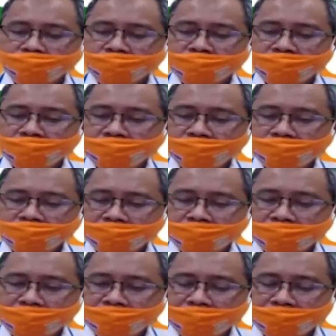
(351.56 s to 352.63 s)
eh, kita
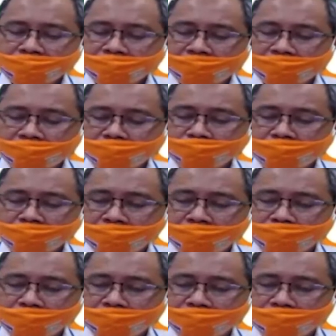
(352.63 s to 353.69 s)
akan
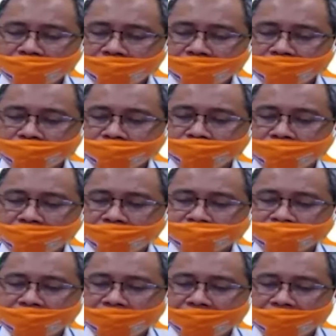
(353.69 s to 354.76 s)
berhadapan dengan
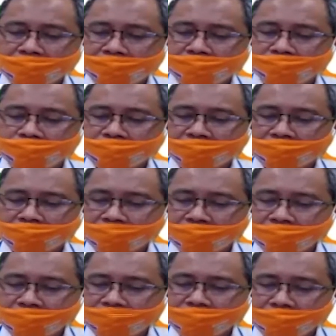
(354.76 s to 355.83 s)
kebiasaan warga
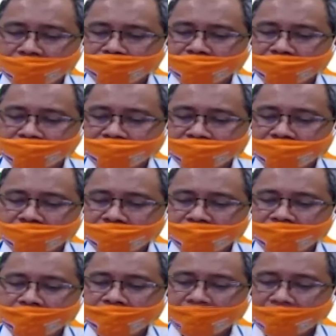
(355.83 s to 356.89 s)
yang masih
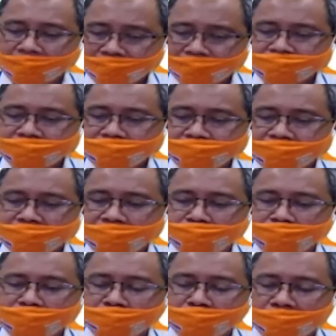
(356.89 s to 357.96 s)
ada saja
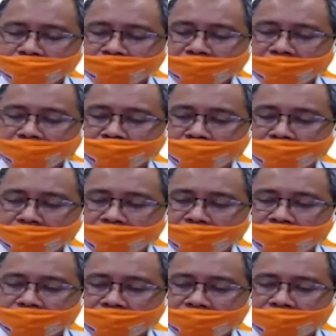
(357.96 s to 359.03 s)
membuang hmm. sampah
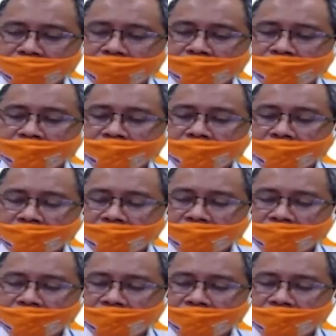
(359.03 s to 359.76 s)
ke uh,